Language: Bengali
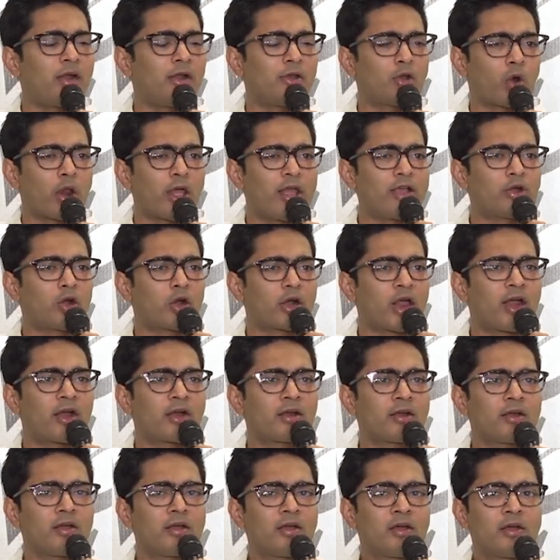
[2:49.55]
লড়াই করার
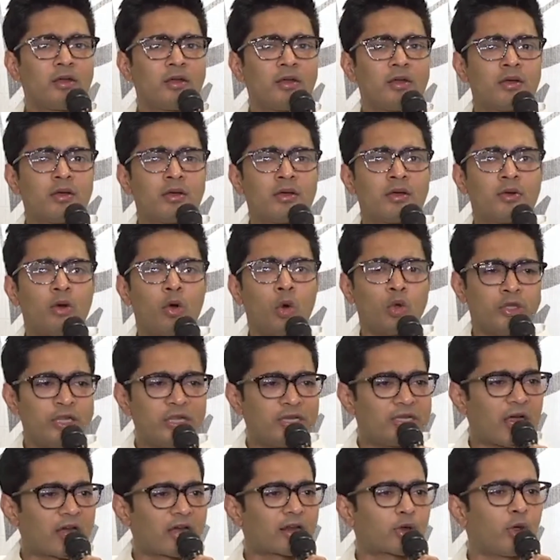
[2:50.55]

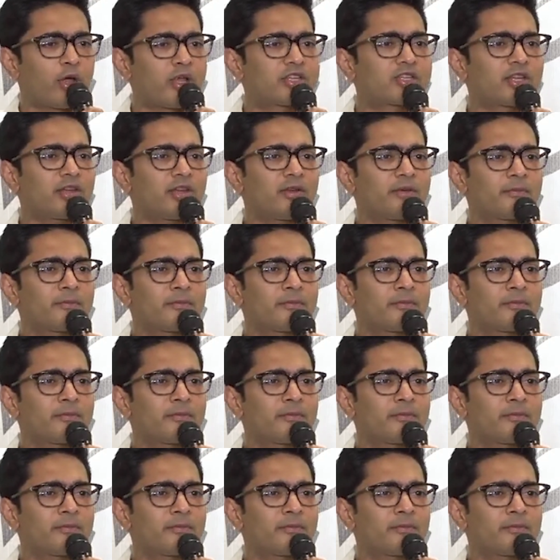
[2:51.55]
অধিকার রয়েছে